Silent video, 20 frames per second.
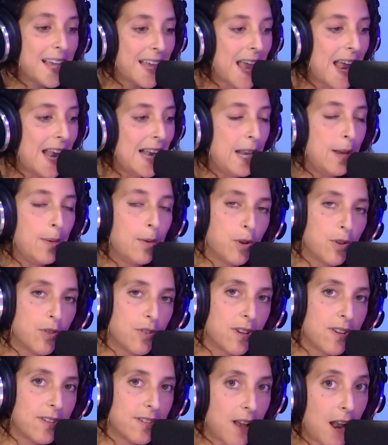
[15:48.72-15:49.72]
¿qué
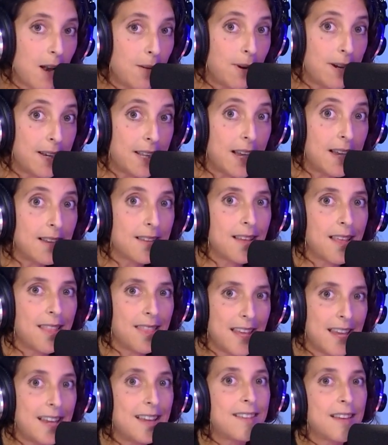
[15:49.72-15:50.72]
libros salvarías
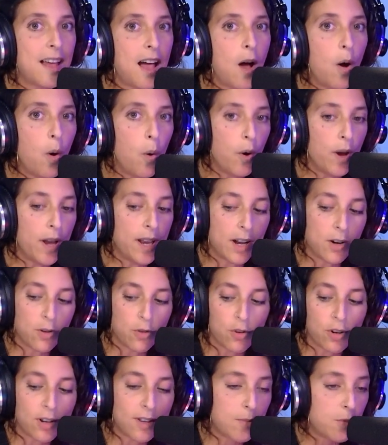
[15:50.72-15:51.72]
de esa hoguera?
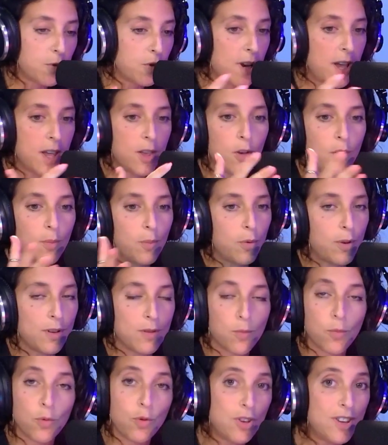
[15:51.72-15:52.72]
Nosotros hemos traído
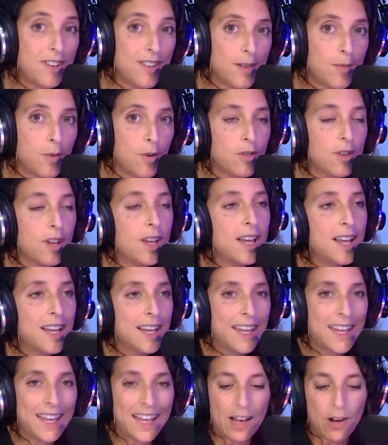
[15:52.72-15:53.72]
pues muchísimos
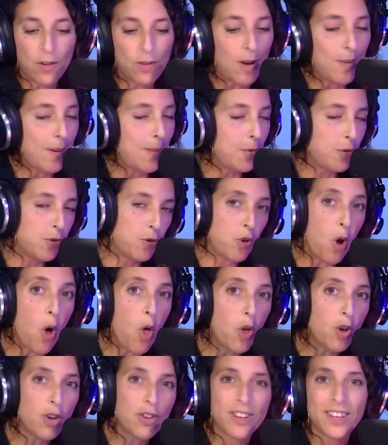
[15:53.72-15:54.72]
y los salvamos
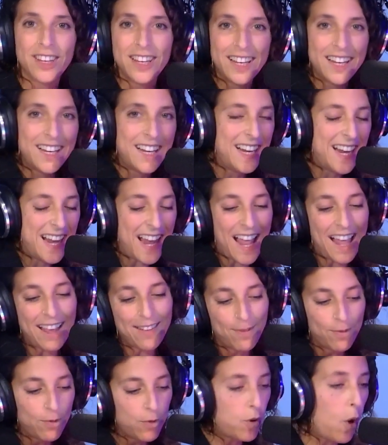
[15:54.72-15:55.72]
todos,
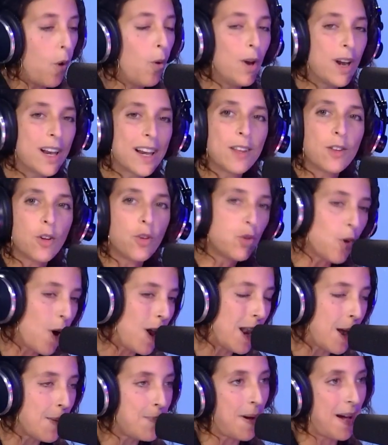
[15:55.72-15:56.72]
todo el rato,
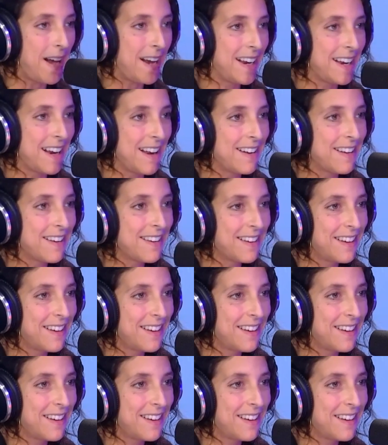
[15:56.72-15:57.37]
todas las páginas.